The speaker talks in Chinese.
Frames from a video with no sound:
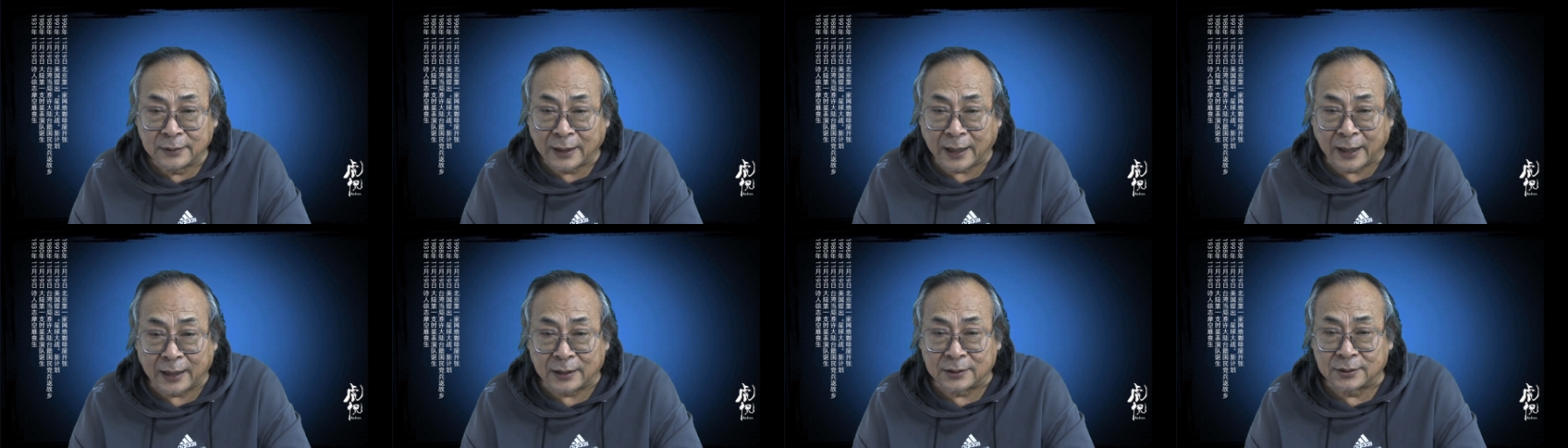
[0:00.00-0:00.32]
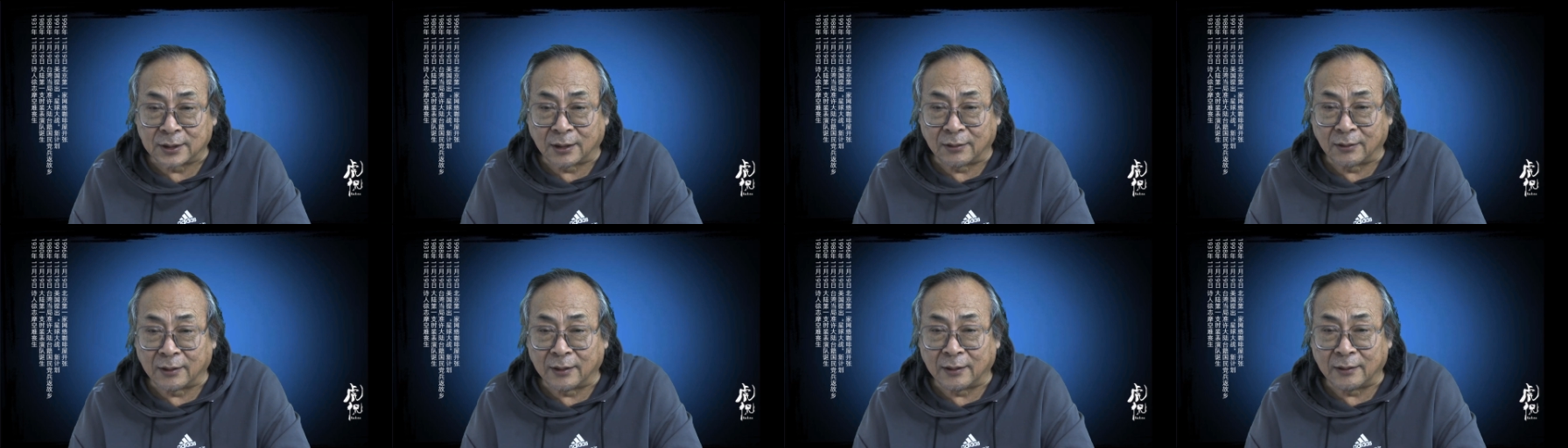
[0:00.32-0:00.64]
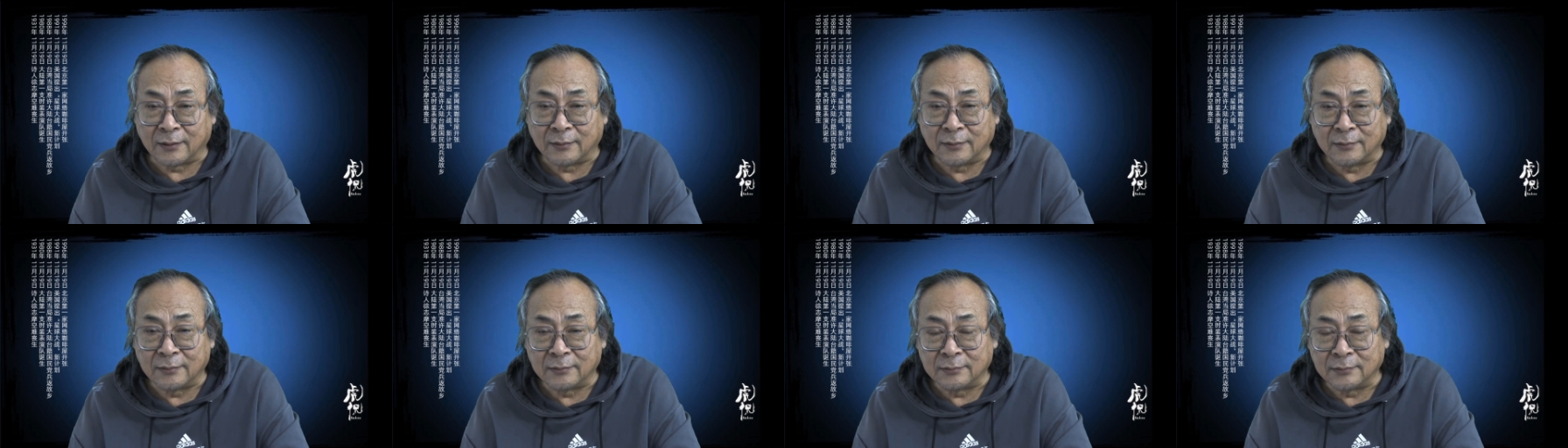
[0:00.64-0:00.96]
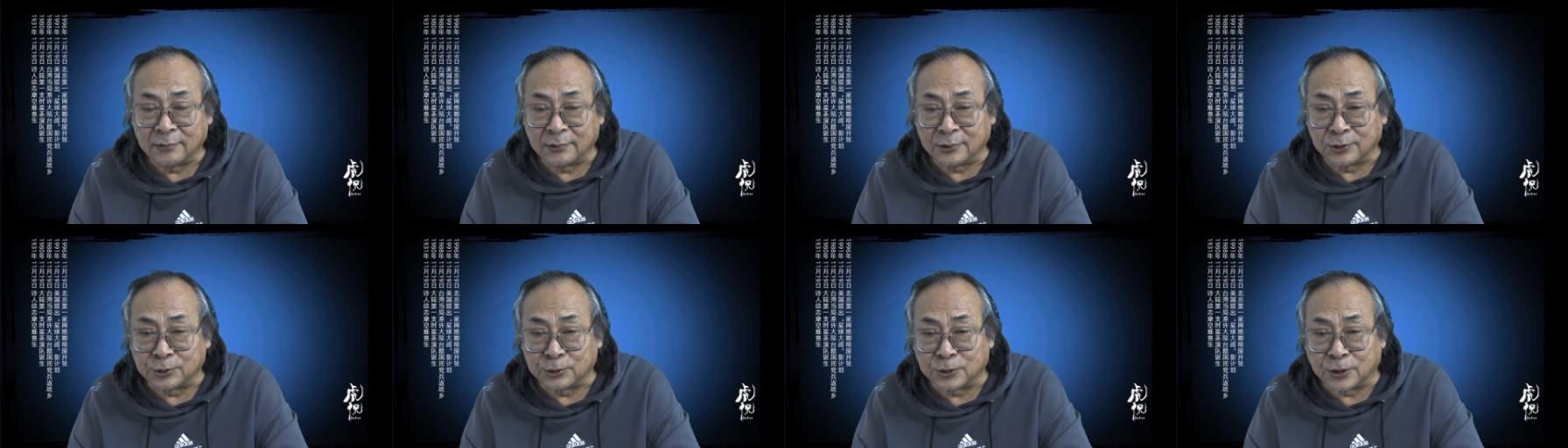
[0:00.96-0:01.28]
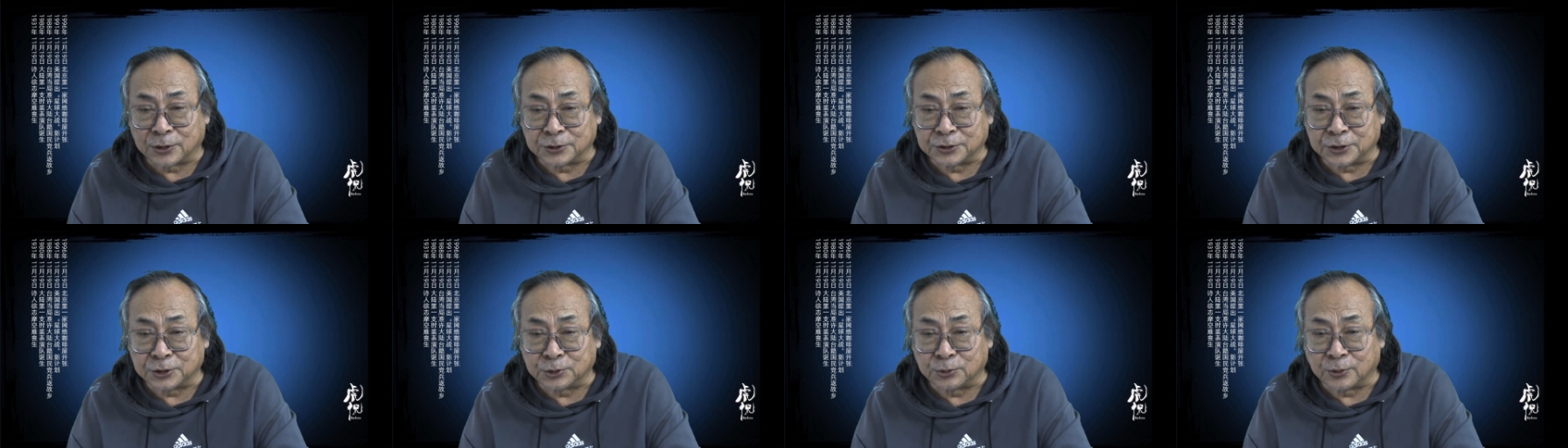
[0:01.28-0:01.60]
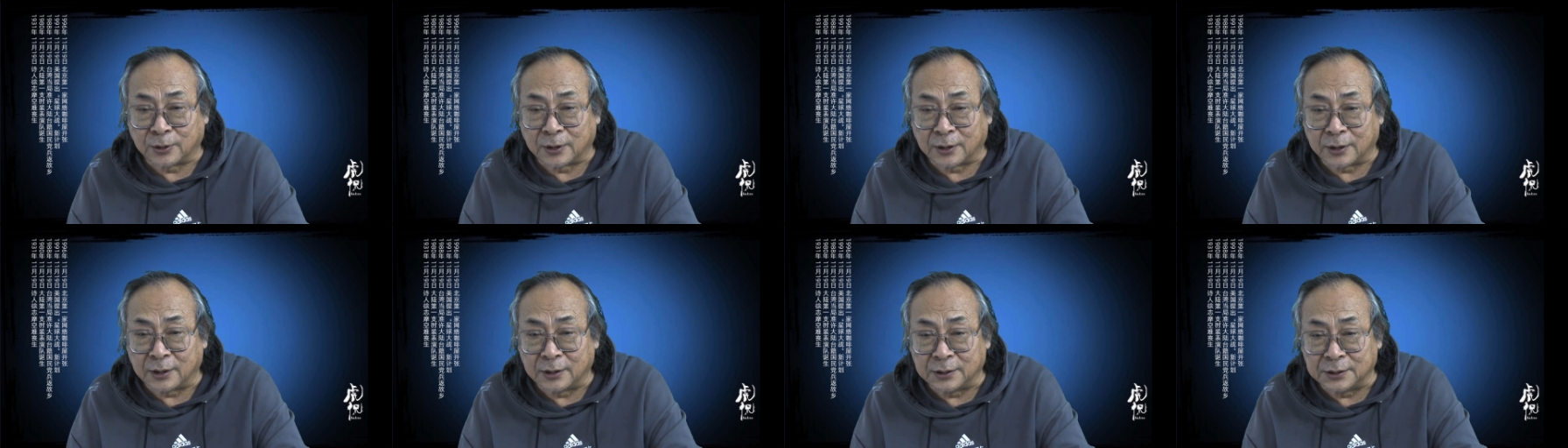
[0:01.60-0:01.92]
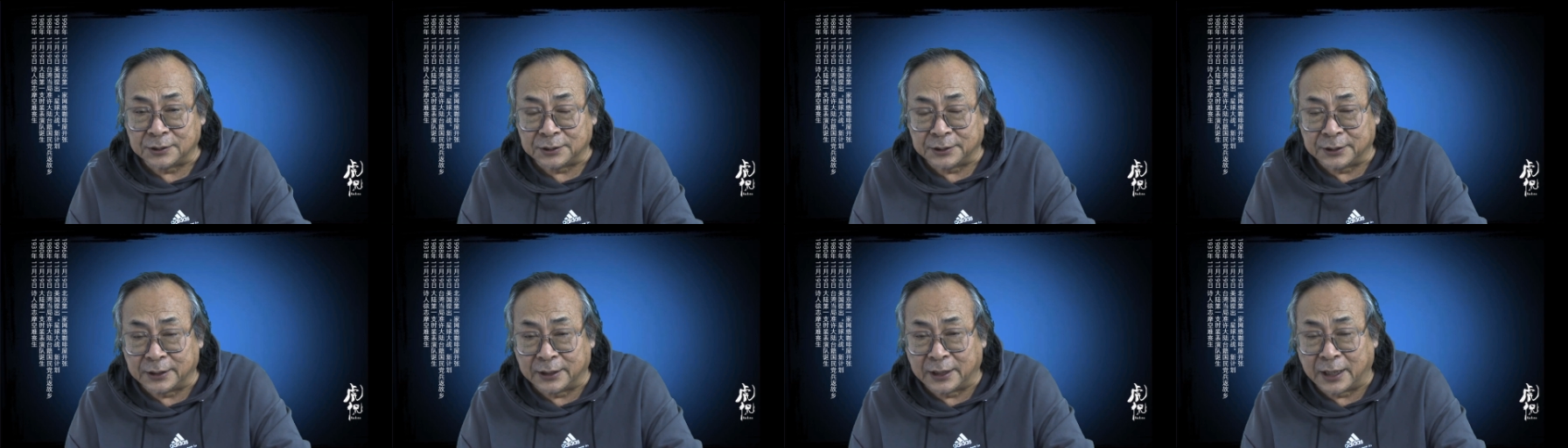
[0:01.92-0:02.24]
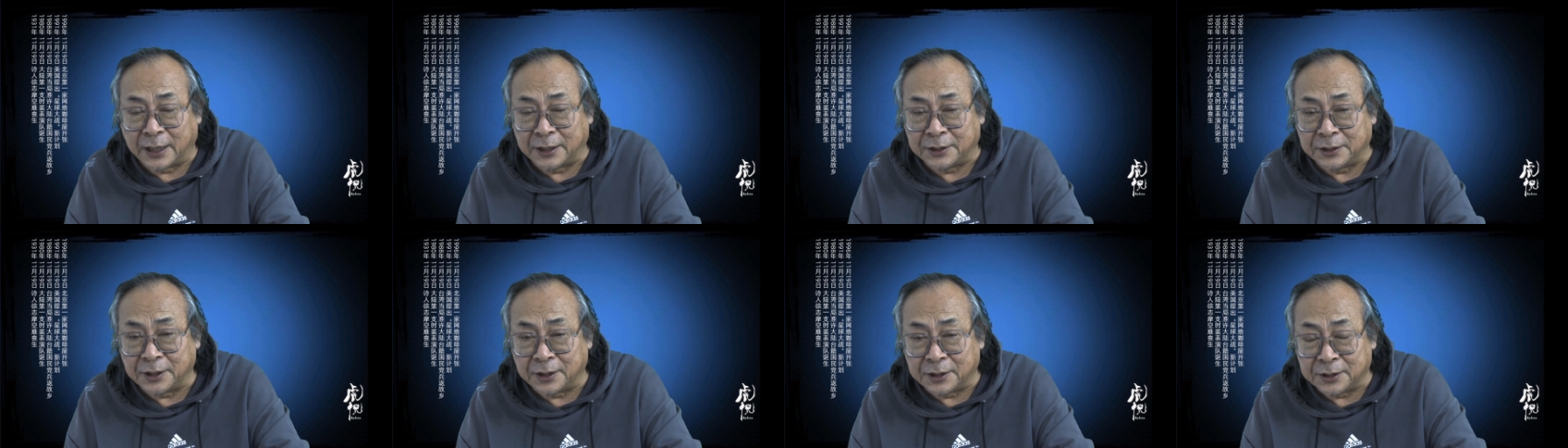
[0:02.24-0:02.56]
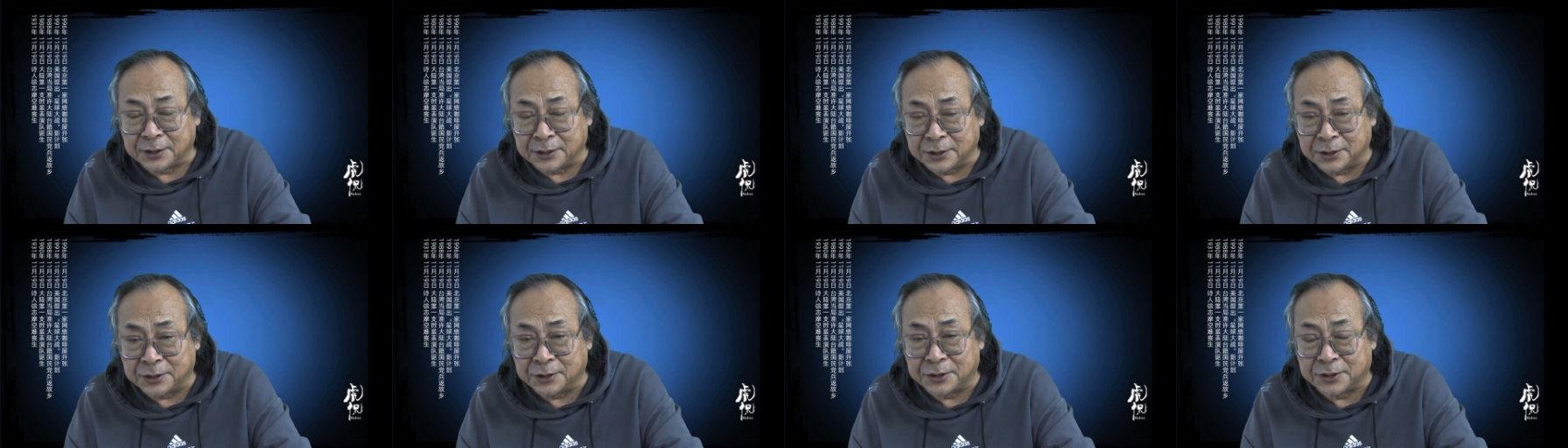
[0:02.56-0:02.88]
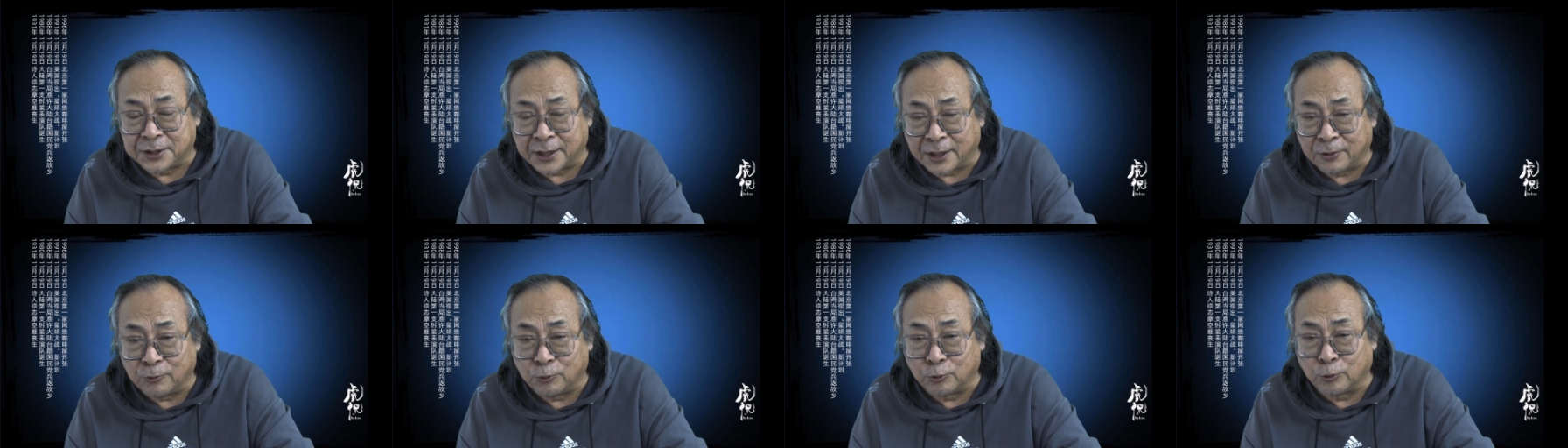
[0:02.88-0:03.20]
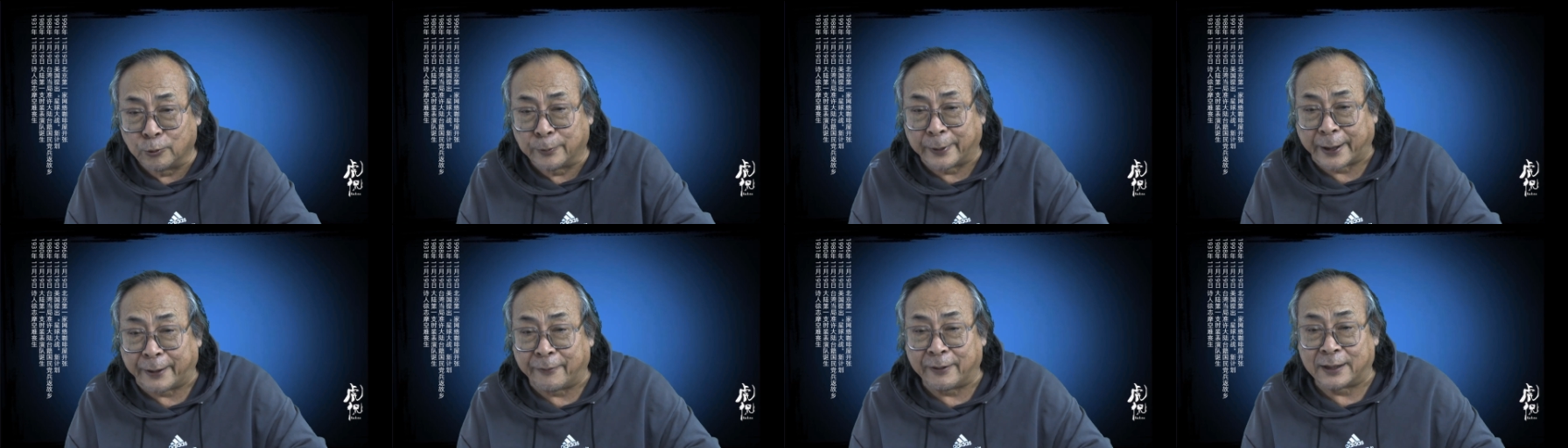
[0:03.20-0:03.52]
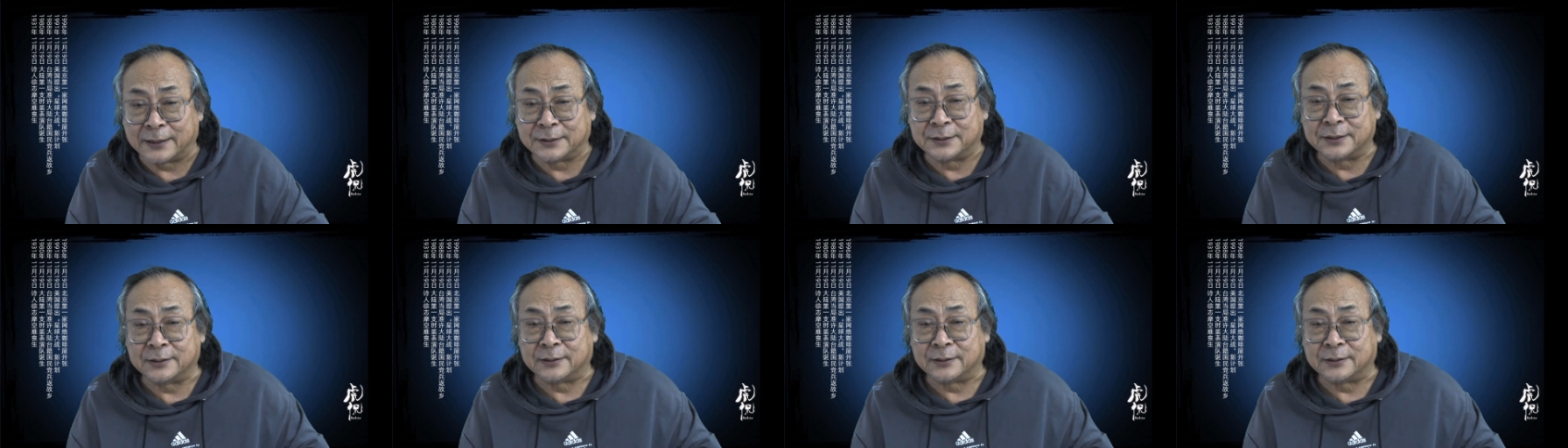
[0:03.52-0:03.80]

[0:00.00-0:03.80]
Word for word: 太少了。”刘少奇说：“应该印一千五百万